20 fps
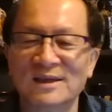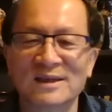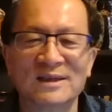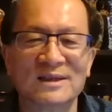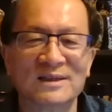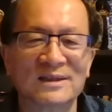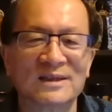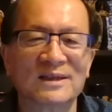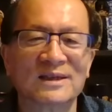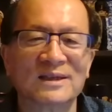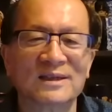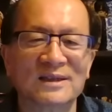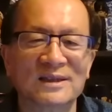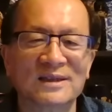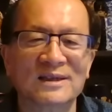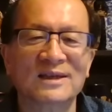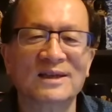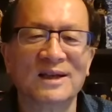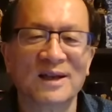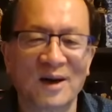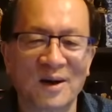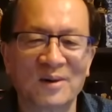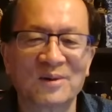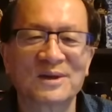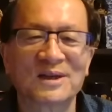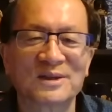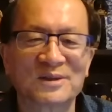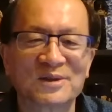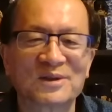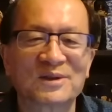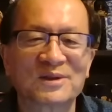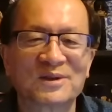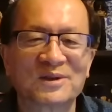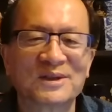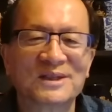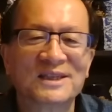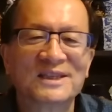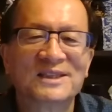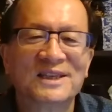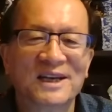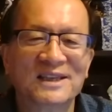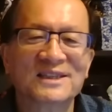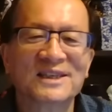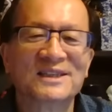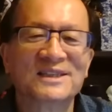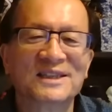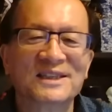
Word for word: 呃，这个你老了，就是说这蒋介